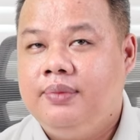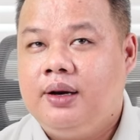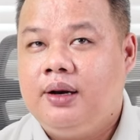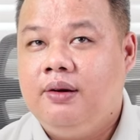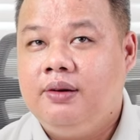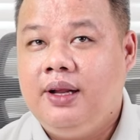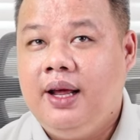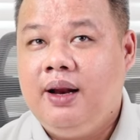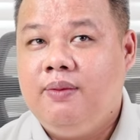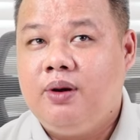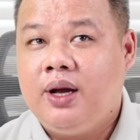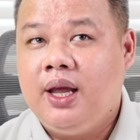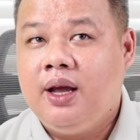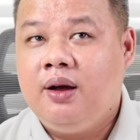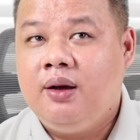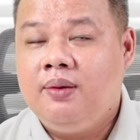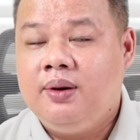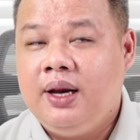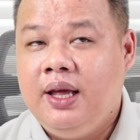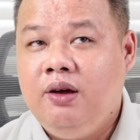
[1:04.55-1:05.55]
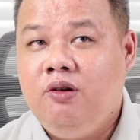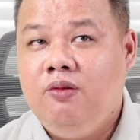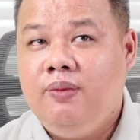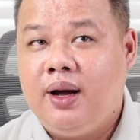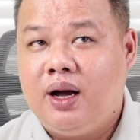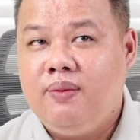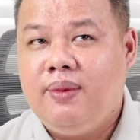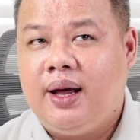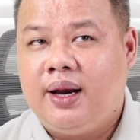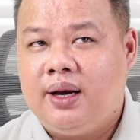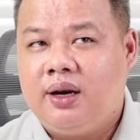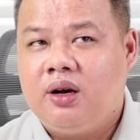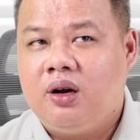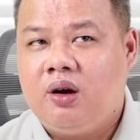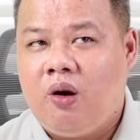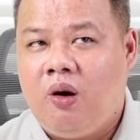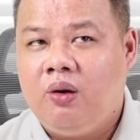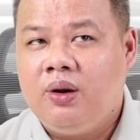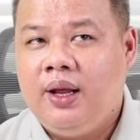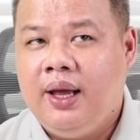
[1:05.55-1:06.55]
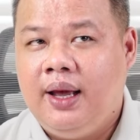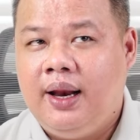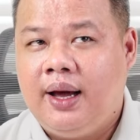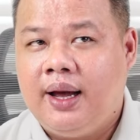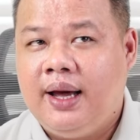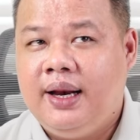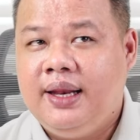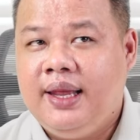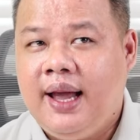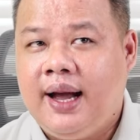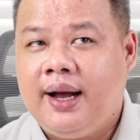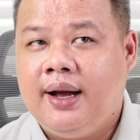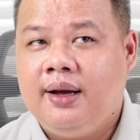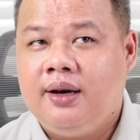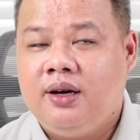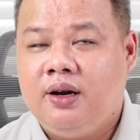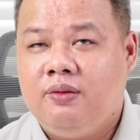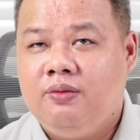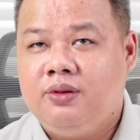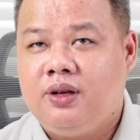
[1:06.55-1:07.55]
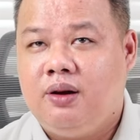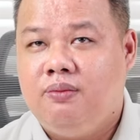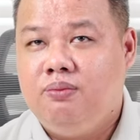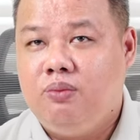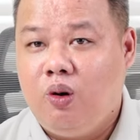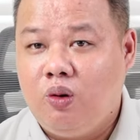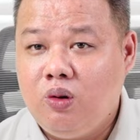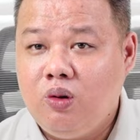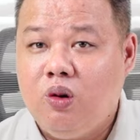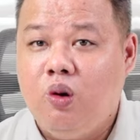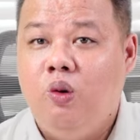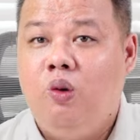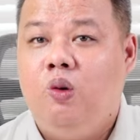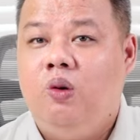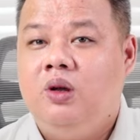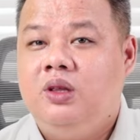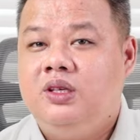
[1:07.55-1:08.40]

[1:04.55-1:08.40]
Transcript: đầu tiên là một cái deal mà các bạn có thể là cân nhắc trong tầm 4 củ